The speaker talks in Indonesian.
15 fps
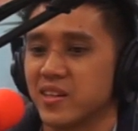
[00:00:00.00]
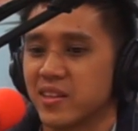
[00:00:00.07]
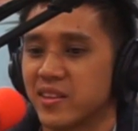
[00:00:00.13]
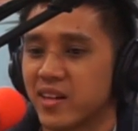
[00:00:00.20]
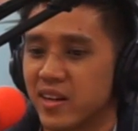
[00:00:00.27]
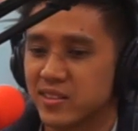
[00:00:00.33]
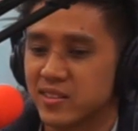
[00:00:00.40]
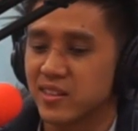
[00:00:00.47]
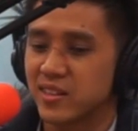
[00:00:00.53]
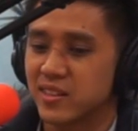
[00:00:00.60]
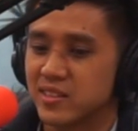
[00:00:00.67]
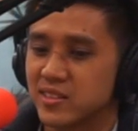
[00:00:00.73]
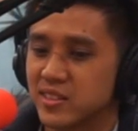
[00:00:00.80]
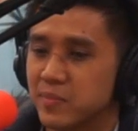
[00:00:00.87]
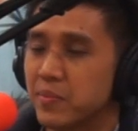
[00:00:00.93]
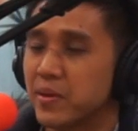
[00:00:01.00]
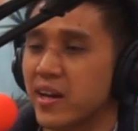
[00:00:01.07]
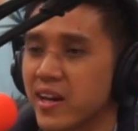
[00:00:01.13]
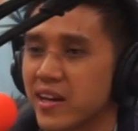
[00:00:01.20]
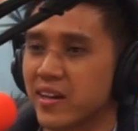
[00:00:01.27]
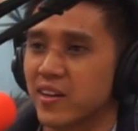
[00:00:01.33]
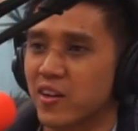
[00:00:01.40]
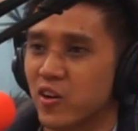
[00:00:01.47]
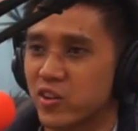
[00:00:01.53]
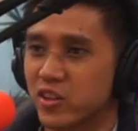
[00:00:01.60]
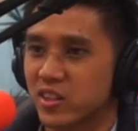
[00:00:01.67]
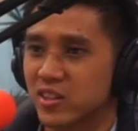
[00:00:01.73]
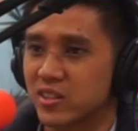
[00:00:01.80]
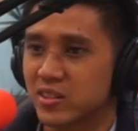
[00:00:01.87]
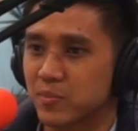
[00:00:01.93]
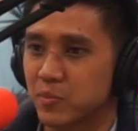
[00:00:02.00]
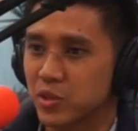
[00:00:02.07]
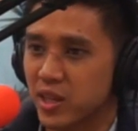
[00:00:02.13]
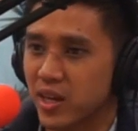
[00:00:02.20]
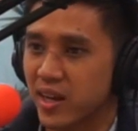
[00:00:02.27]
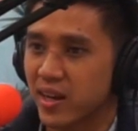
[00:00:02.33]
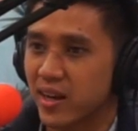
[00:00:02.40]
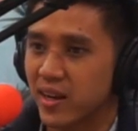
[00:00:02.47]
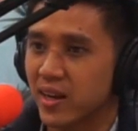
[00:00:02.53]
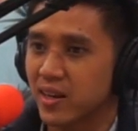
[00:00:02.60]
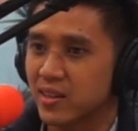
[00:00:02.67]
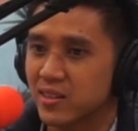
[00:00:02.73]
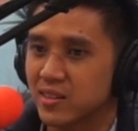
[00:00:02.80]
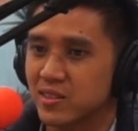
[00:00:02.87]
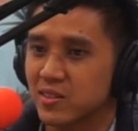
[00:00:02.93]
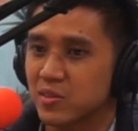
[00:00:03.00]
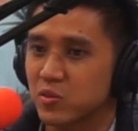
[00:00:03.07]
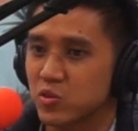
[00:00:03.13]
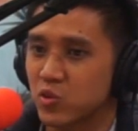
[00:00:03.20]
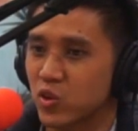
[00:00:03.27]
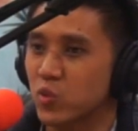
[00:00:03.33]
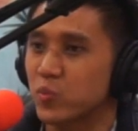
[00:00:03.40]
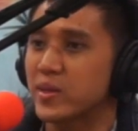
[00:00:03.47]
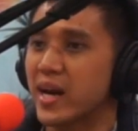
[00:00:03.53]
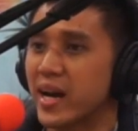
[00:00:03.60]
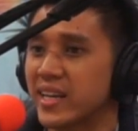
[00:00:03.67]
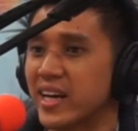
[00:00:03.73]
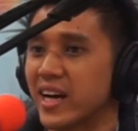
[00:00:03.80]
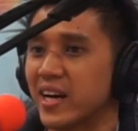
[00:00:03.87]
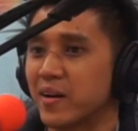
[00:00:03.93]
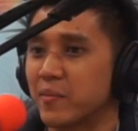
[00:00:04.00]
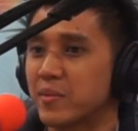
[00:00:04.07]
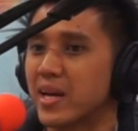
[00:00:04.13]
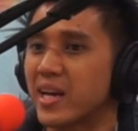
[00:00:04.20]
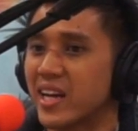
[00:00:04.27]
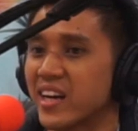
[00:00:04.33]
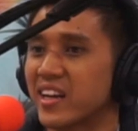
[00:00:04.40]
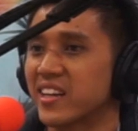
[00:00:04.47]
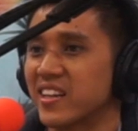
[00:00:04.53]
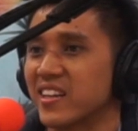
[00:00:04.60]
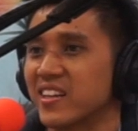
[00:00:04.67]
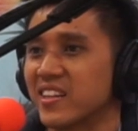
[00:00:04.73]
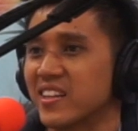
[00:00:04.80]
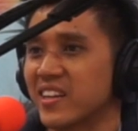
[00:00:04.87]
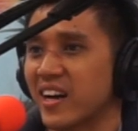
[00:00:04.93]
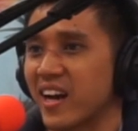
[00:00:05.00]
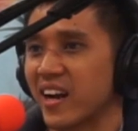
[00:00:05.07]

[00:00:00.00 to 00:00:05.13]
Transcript: dari segi si brand roti tersebut adalah suatu biaya biaya yang real hmm.